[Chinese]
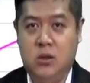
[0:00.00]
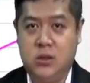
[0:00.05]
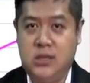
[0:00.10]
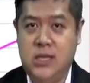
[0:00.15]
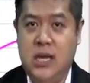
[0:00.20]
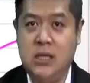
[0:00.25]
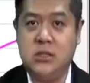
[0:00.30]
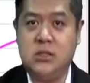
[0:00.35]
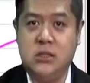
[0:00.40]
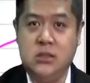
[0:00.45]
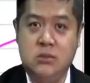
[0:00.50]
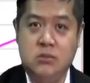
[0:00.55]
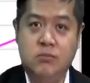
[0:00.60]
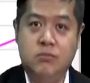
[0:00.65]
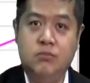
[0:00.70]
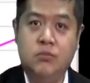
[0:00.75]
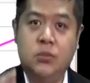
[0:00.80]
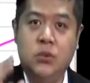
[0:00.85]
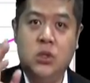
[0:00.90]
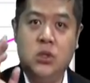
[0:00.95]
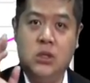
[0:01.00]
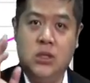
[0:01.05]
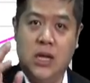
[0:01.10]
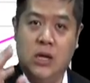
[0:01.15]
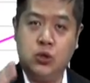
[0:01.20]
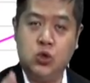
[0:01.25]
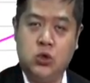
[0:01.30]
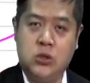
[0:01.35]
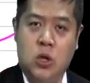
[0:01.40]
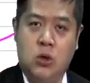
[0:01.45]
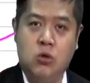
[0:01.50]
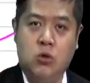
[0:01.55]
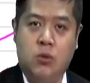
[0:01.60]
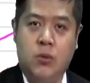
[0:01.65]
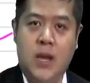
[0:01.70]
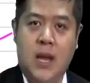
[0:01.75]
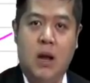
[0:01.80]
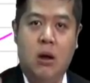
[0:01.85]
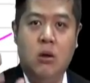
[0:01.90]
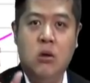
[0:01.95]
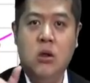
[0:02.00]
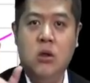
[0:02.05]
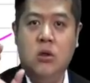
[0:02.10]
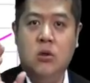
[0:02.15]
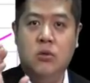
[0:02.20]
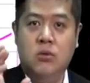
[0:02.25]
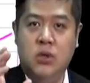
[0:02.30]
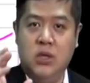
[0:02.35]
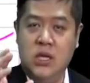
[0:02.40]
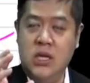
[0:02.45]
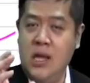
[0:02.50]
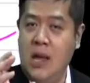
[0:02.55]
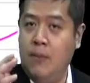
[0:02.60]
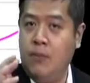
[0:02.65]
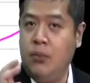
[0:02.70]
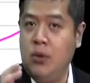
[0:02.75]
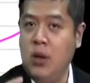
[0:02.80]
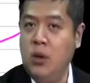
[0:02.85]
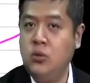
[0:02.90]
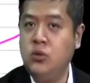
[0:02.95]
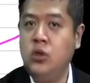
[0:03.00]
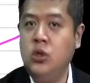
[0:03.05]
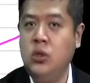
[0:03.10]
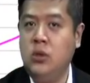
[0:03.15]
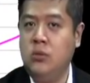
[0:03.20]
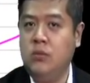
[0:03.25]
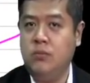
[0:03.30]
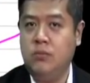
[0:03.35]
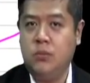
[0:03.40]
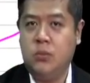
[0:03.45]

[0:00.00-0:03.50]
这样子你要做这种股票，你也不用去